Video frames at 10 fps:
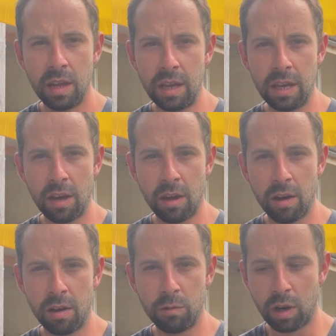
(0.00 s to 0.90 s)
Et
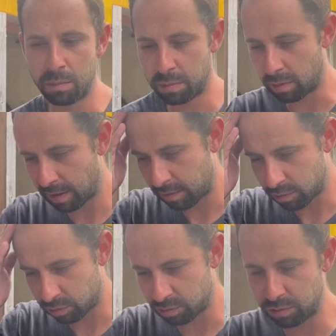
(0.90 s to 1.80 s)
voilà, pour l'instant,
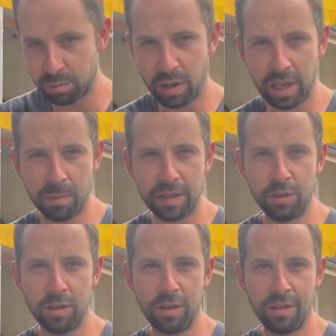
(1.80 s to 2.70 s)
je touche du bois, il n'a pas de,
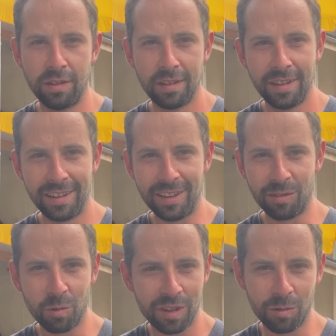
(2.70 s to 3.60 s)

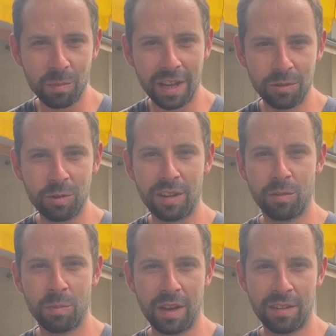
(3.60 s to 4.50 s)
ils sont, bien durs, ils
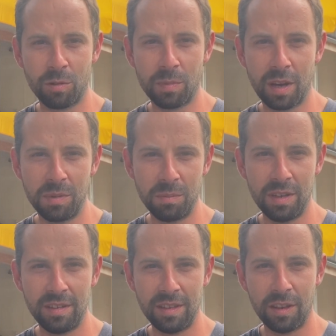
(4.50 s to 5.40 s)
ne sont, pas, abîmés.